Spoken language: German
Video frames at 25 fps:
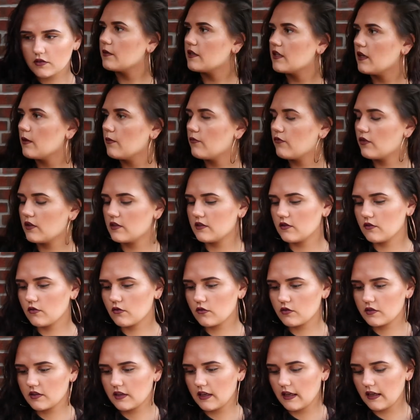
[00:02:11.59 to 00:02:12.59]
Habe ich ebenfalls in
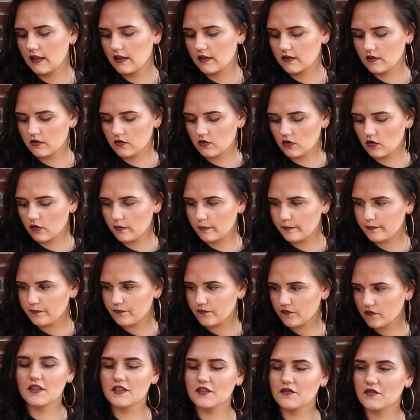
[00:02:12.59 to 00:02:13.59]
Größe L
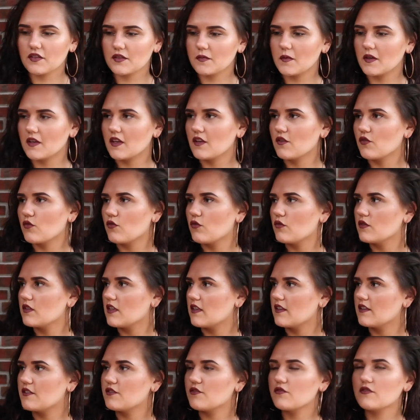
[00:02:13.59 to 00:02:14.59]
genommen. Weiß nicht, was man da noch
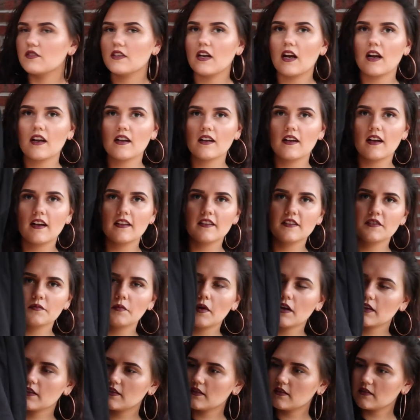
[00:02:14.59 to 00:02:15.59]
großartig zu sagen kann. Ich
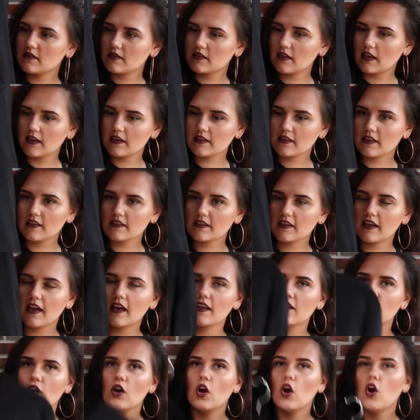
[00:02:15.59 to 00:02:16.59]
mag das echt ganz
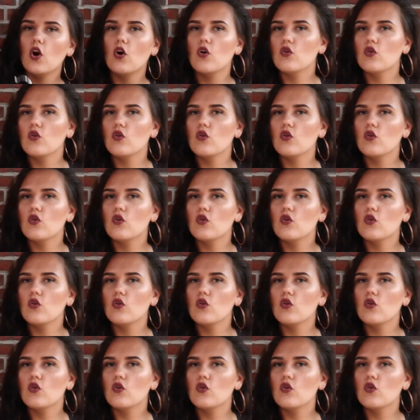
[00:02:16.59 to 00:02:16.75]
gerne.